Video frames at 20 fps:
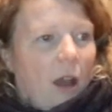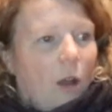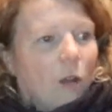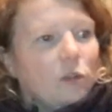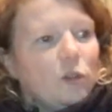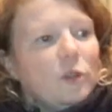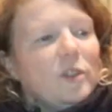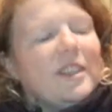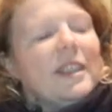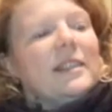
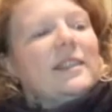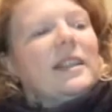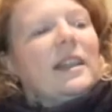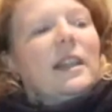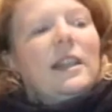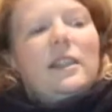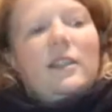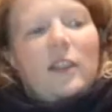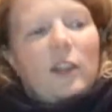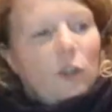En toute
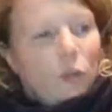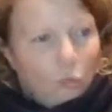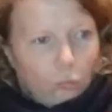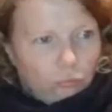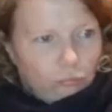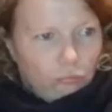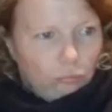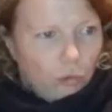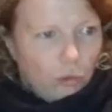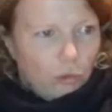sincérité, non.
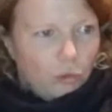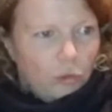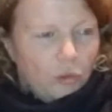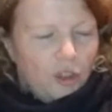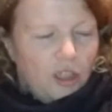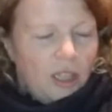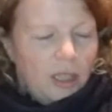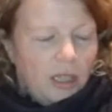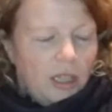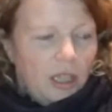Non,
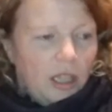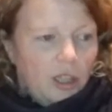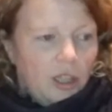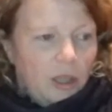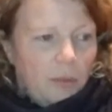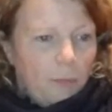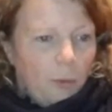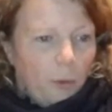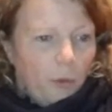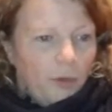non,
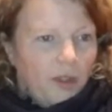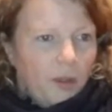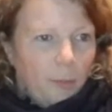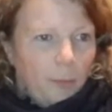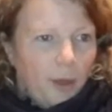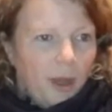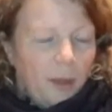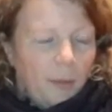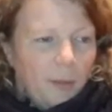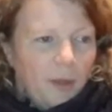j'y pensais pas,